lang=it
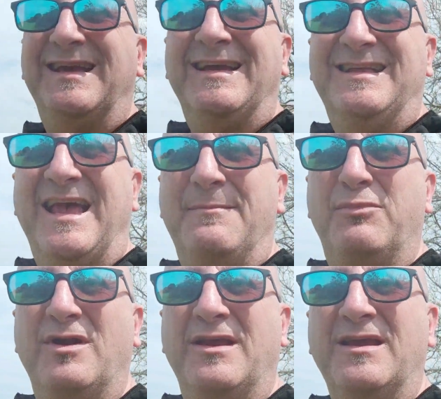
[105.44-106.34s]
dei
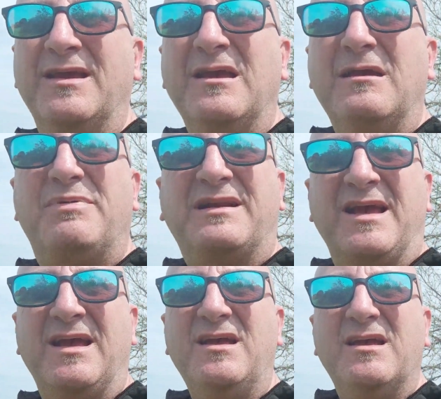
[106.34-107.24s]
deboli.
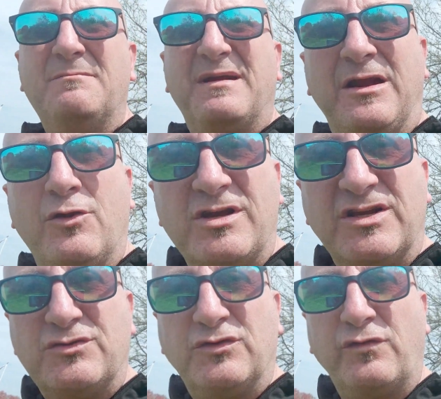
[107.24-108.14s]
Perché? Perché non
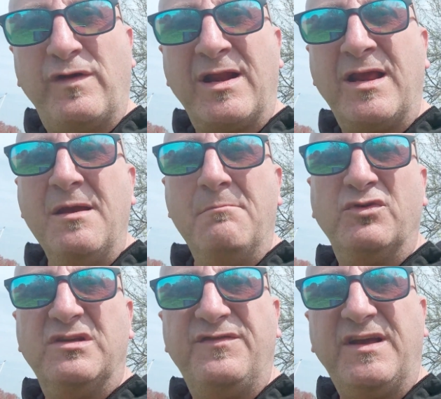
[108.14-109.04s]
riescono a trovare
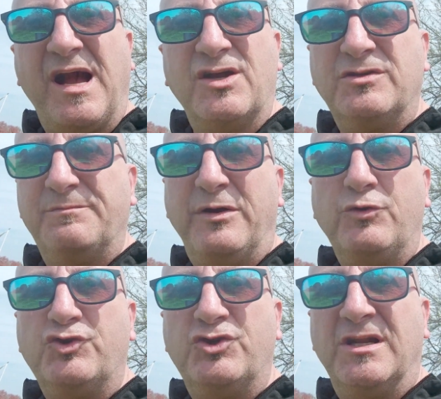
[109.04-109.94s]
modi efficaci per
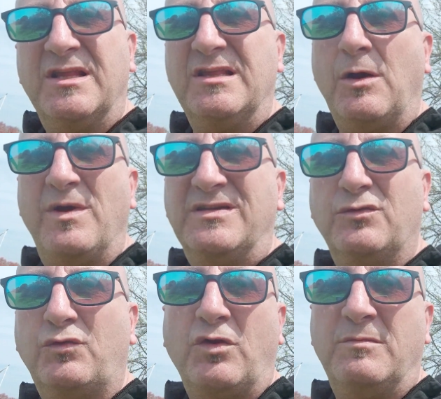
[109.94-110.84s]
uscire da
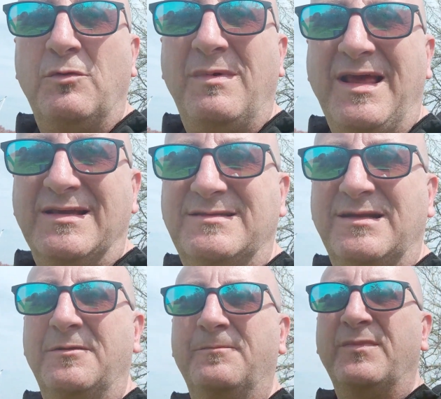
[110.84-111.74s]
questo torbido
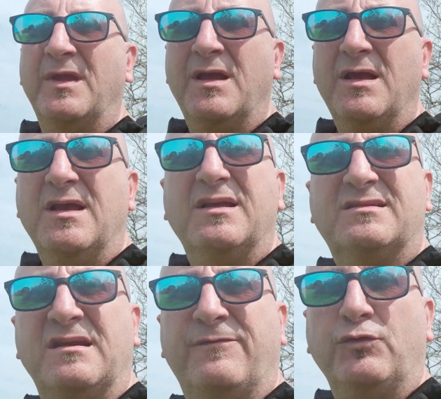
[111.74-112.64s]
malessere.
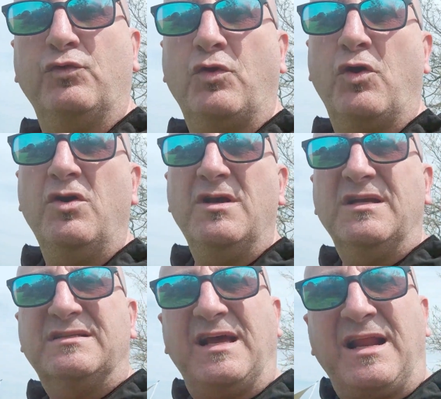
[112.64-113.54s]
Se in futuro
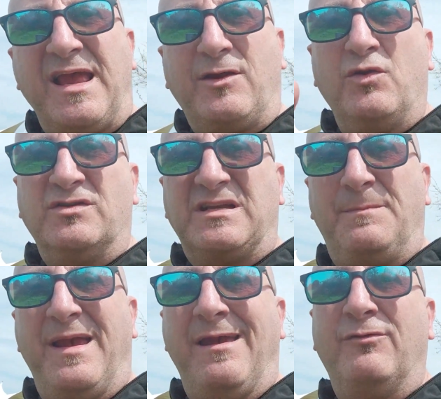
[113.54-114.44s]
sarai
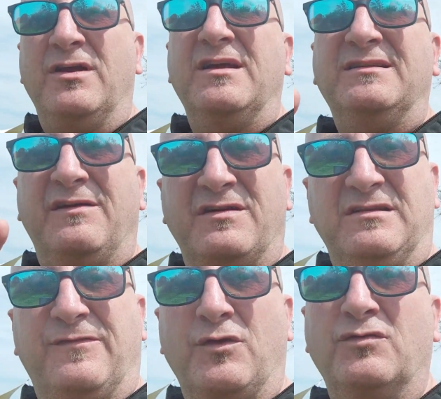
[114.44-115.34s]
consapevole di aver
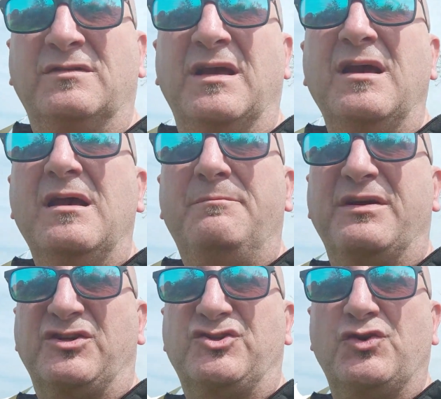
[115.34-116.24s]
di fronte
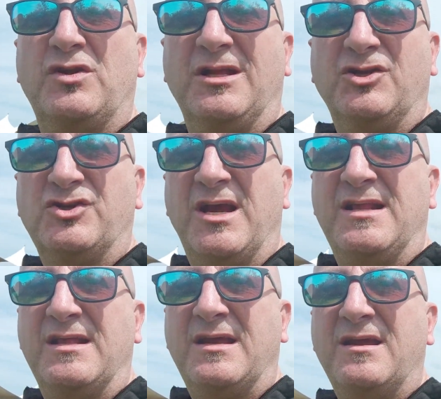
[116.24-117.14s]
persone del
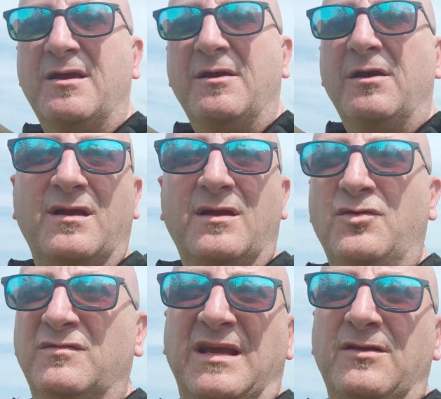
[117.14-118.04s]
genere,
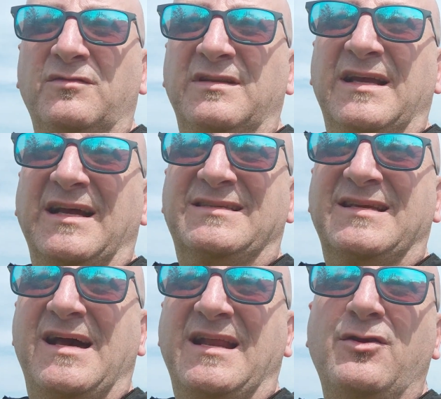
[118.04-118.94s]
non ti, non ti
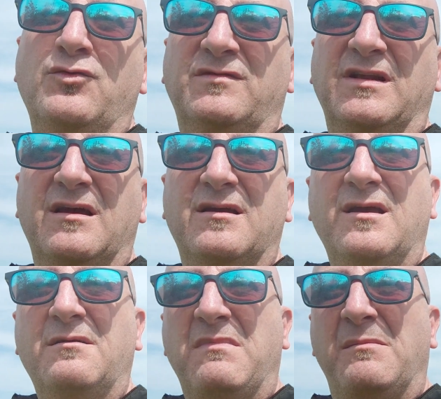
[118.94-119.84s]
incazzare, è inutile
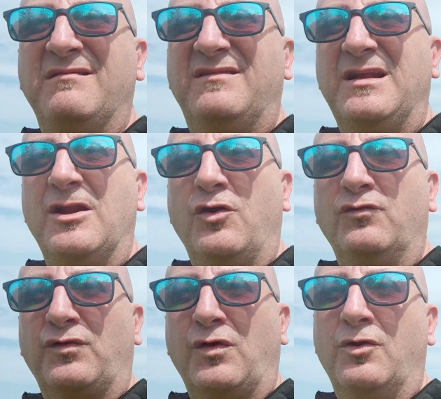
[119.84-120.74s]
ma mantieni il
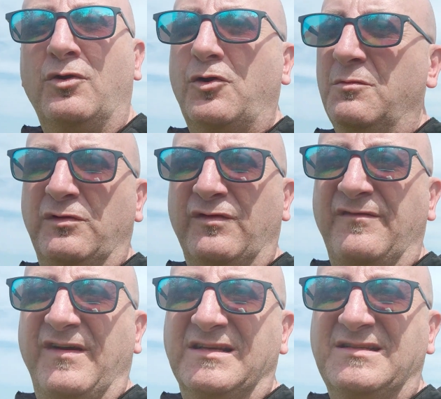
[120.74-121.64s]
controllo, come
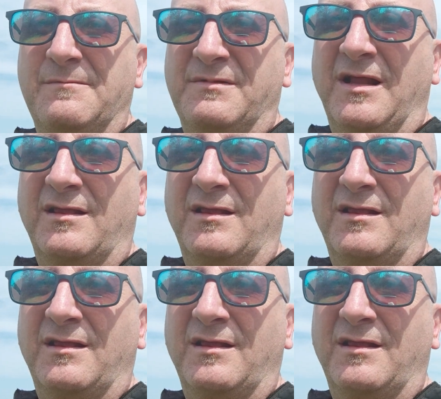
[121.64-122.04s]
dovrai fare sempre